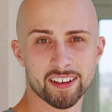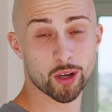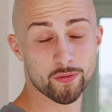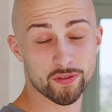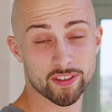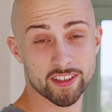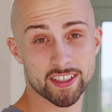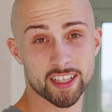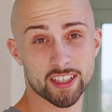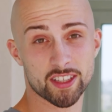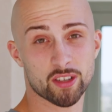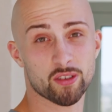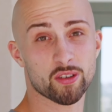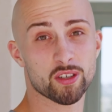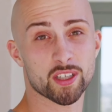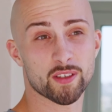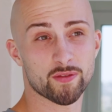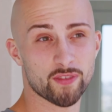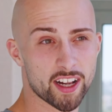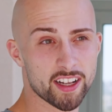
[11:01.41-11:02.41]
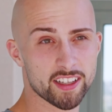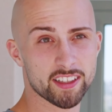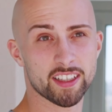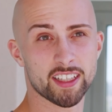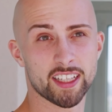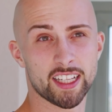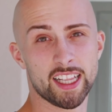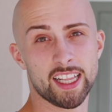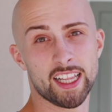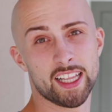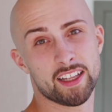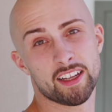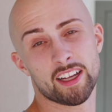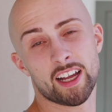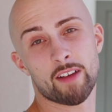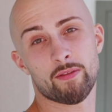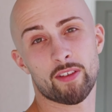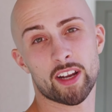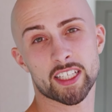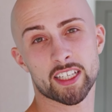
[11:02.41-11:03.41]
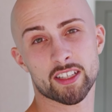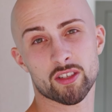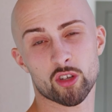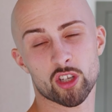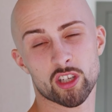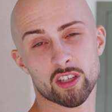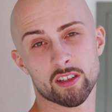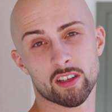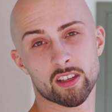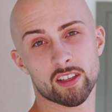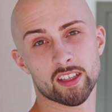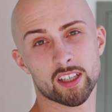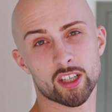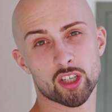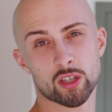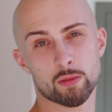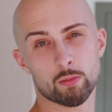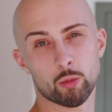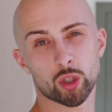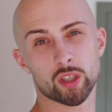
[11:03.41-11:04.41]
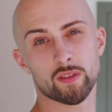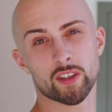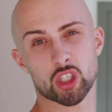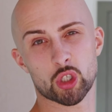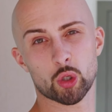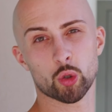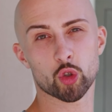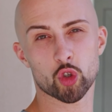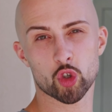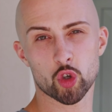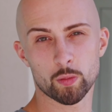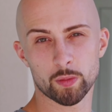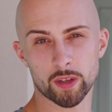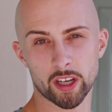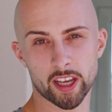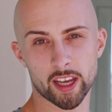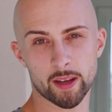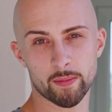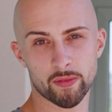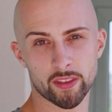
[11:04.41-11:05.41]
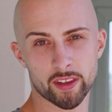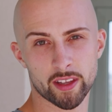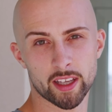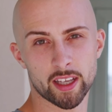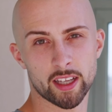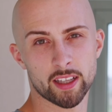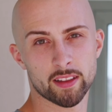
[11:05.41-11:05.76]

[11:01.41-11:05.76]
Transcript: Ich hoffe, das Ganze hat euch gefallen. Vielleicht hat es euch einen äh, Motivationsschub gegeben.